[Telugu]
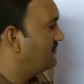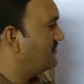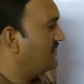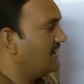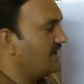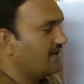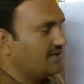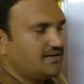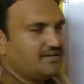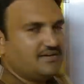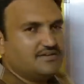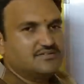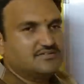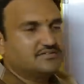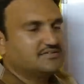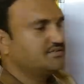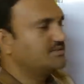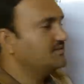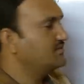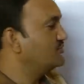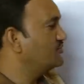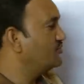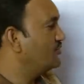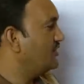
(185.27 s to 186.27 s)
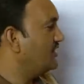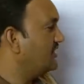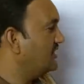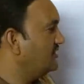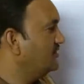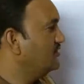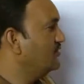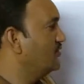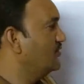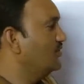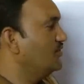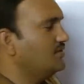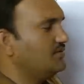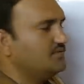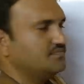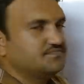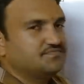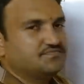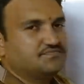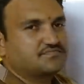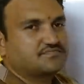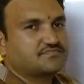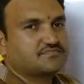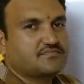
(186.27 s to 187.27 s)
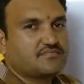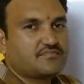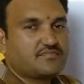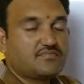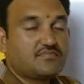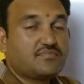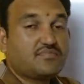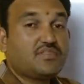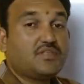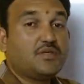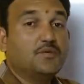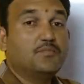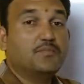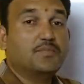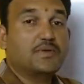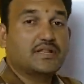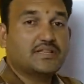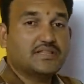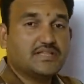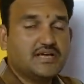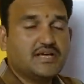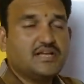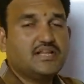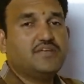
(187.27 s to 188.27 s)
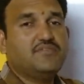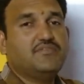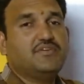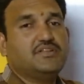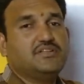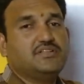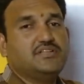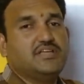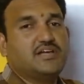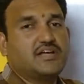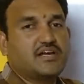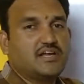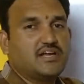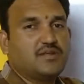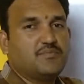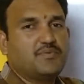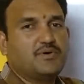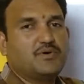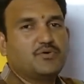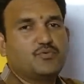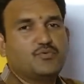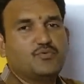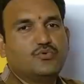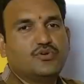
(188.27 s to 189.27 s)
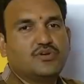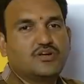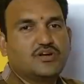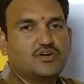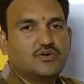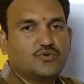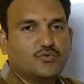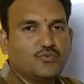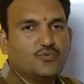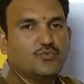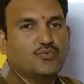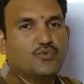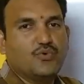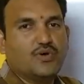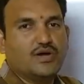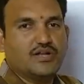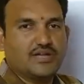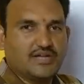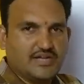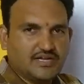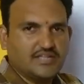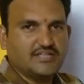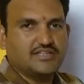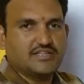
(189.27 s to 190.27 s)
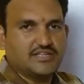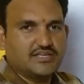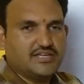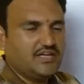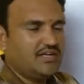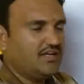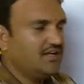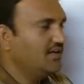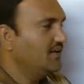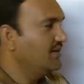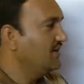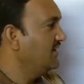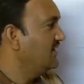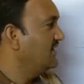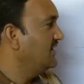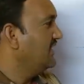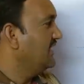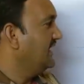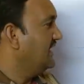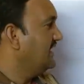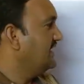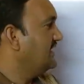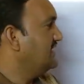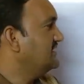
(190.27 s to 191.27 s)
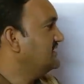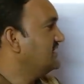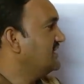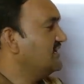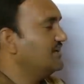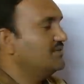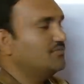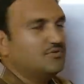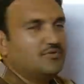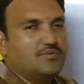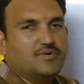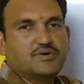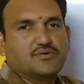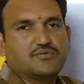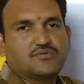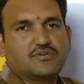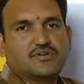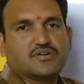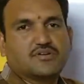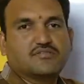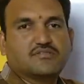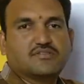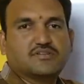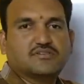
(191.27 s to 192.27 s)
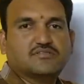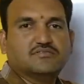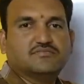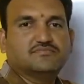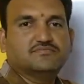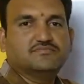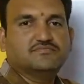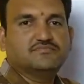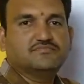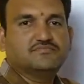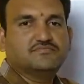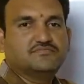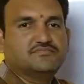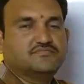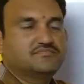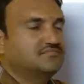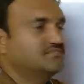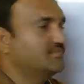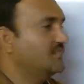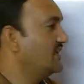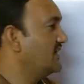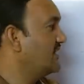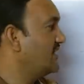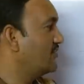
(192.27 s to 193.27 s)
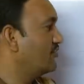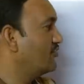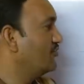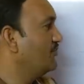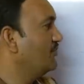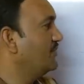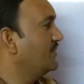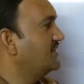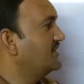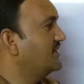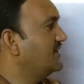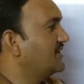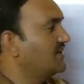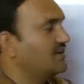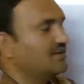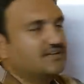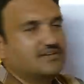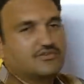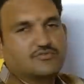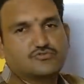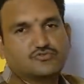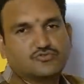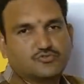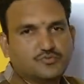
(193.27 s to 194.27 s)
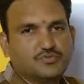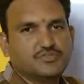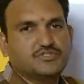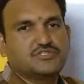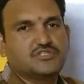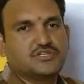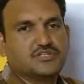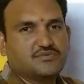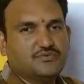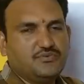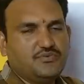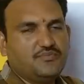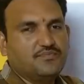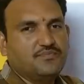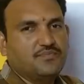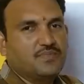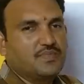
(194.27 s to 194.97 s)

ప్లాన్ సో ఇందులో ప్రధాన వ్యక్తి ఎక్కడ పడుకుంటాడు అని అడిగితే ఈశాన్యంలో పడుకుంటారు వాళ్ళు ఇక్కడ రూమ్ పెద్దగా నేను చూపించాను